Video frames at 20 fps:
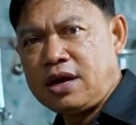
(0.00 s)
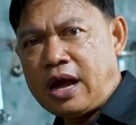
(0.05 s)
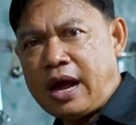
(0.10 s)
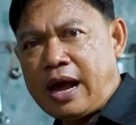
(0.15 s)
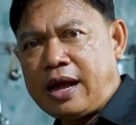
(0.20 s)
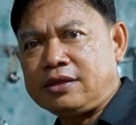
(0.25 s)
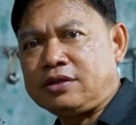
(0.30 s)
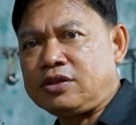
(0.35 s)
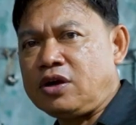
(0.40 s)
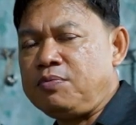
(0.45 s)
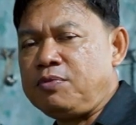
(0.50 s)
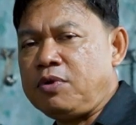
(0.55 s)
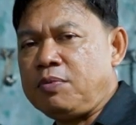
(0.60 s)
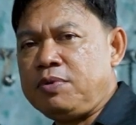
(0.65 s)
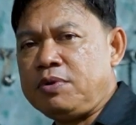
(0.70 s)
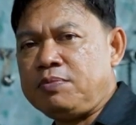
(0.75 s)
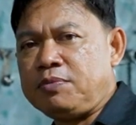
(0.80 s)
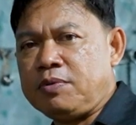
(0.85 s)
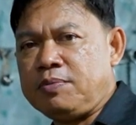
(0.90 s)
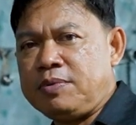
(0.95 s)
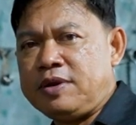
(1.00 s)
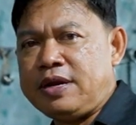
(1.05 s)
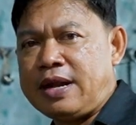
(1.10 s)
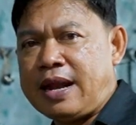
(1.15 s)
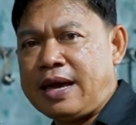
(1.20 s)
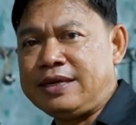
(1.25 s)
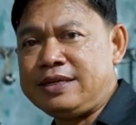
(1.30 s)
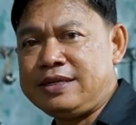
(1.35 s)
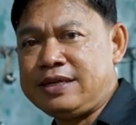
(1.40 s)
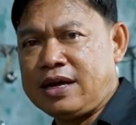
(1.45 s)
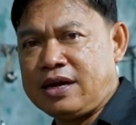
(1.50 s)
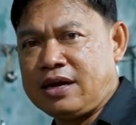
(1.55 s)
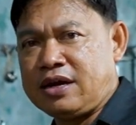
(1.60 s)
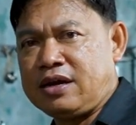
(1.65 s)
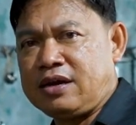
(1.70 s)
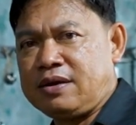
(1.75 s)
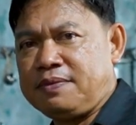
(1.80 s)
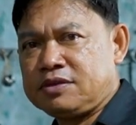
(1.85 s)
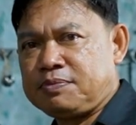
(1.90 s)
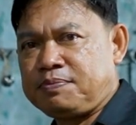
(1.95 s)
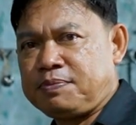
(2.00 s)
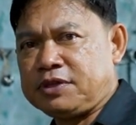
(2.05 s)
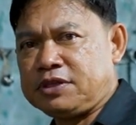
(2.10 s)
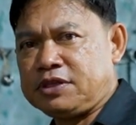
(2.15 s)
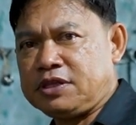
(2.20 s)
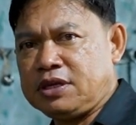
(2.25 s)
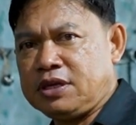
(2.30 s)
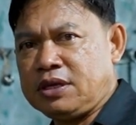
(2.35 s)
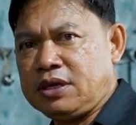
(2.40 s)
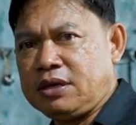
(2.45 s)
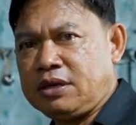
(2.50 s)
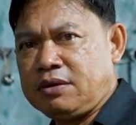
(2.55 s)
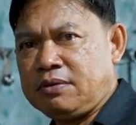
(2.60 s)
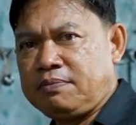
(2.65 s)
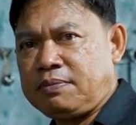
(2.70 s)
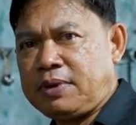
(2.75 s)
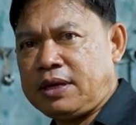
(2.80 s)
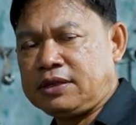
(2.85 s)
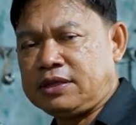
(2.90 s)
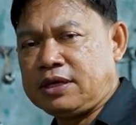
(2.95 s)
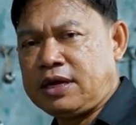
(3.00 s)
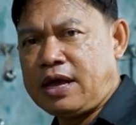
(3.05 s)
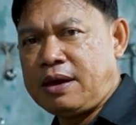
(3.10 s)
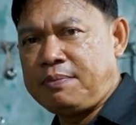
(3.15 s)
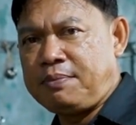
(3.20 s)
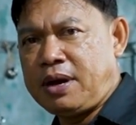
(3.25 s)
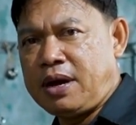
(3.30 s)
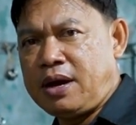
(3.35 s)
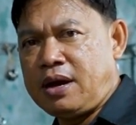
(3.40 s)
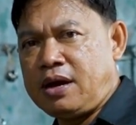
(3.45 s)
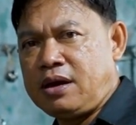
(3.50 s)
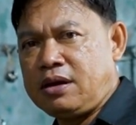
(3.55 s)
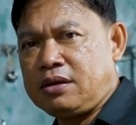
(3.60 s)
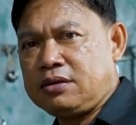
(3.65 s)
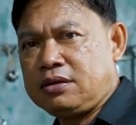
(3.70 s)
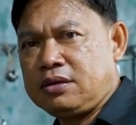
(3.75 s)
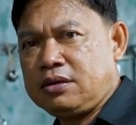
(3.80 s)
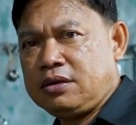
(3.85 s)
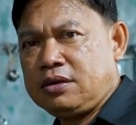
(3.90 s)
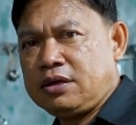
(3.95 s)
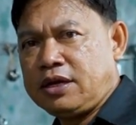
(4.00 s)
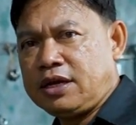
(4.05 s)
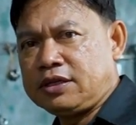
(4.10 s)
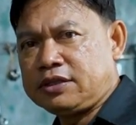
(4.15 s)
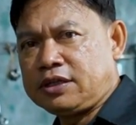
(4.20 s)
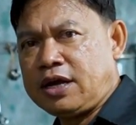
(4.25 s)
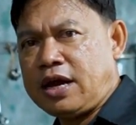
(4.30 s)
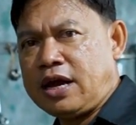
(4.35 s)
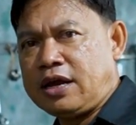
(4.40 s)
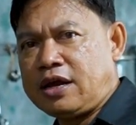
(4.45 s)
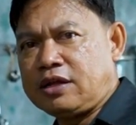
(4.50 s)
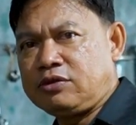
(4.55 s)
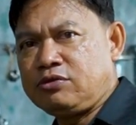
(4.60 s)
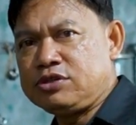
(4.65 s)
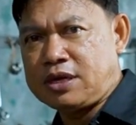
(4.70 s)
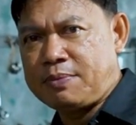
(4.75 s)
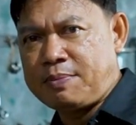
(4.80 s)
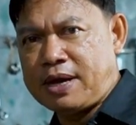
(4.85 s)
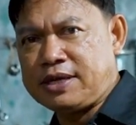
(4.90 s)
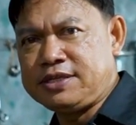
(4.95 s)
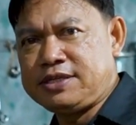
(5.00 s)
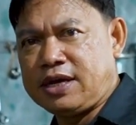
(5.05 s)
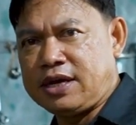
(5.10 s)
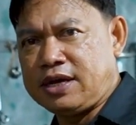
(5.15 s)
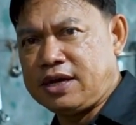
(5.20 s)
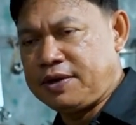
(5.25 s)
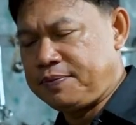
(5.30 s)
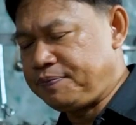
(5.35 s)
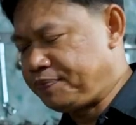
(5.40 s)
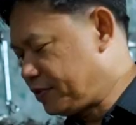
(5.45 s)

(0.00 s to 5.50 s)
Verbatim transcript: atau mobil-mobil lainnya seperti Panther lama, L300 sama aja ya.